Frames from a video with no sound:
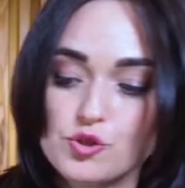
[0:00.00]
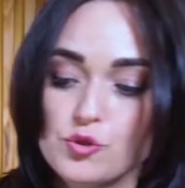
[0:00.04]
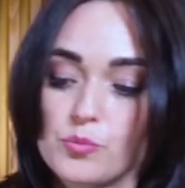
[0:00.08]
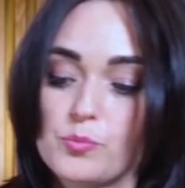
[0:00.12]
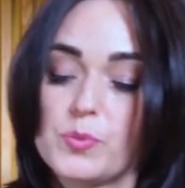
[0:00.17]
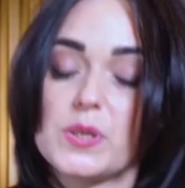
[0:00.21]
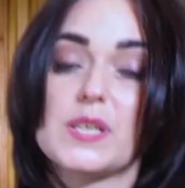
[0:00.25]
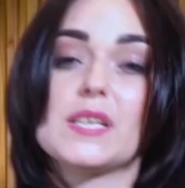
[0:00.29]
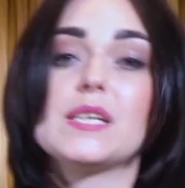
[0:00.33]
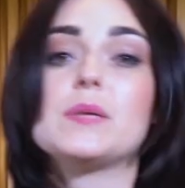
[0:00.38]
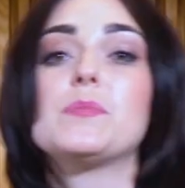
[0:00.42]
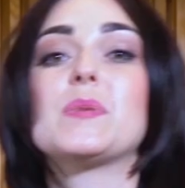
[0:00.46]

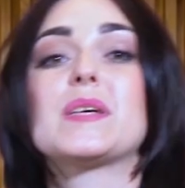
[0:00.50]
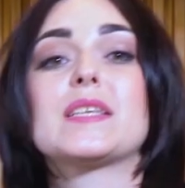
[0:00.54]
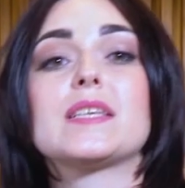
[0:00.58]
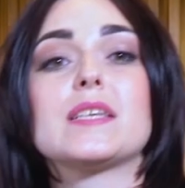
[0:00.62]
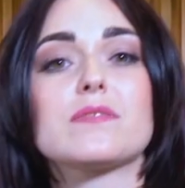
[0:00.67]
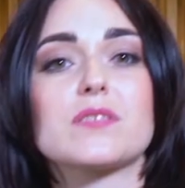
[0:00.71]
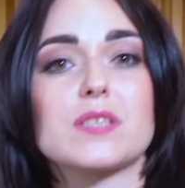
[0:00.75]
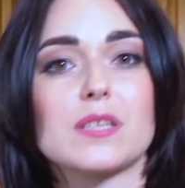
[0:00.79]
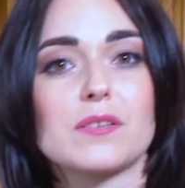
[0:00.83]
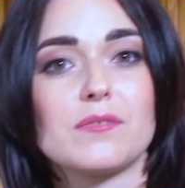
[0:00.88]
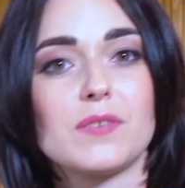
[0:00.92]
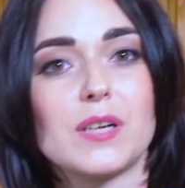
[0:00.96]
чтобы рыба
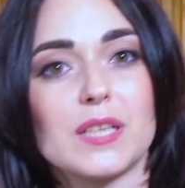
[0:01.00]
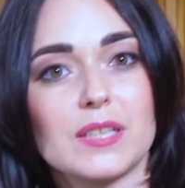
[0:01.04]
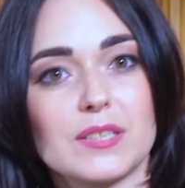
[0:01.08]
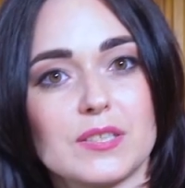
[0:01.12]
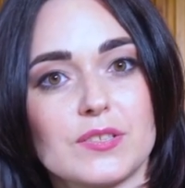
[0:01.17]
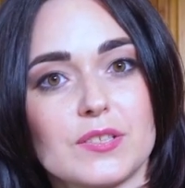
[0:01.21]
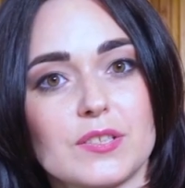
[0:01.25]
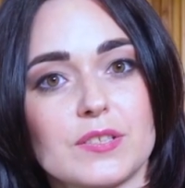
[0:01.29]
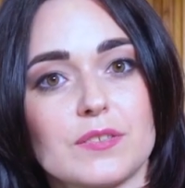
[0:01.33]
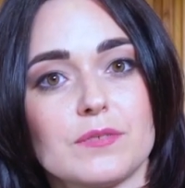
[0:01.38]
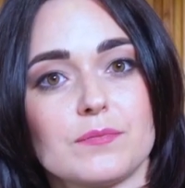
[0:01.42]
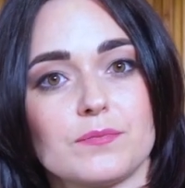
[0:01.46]
не
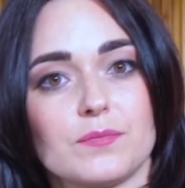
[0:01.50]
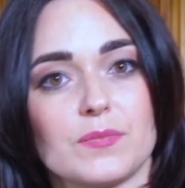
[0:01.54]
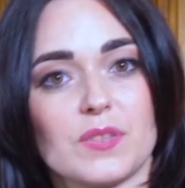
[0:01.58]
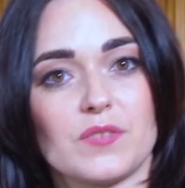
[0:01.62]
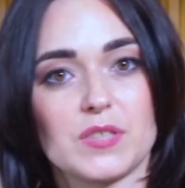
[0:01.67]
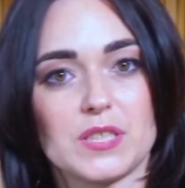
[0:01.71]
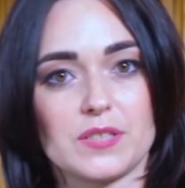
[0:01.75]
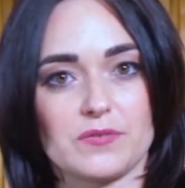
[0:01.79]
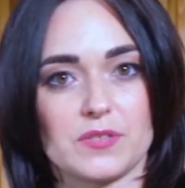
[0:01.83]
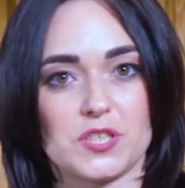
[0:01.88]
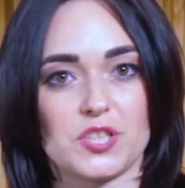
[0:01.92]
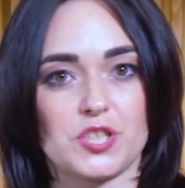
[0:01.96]
взорвалась
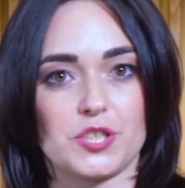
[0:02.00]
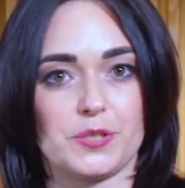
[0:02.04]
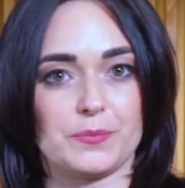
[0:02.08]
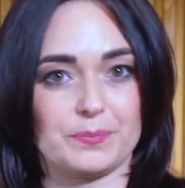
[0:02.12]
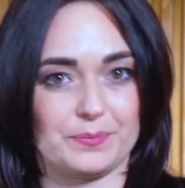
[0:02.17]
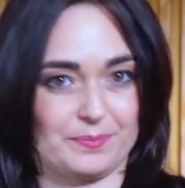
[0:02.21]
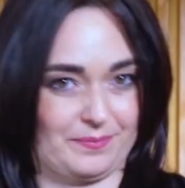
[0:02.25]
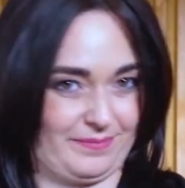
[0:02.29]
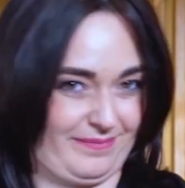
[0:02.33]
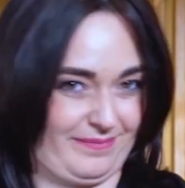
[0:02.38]
в СВЧ.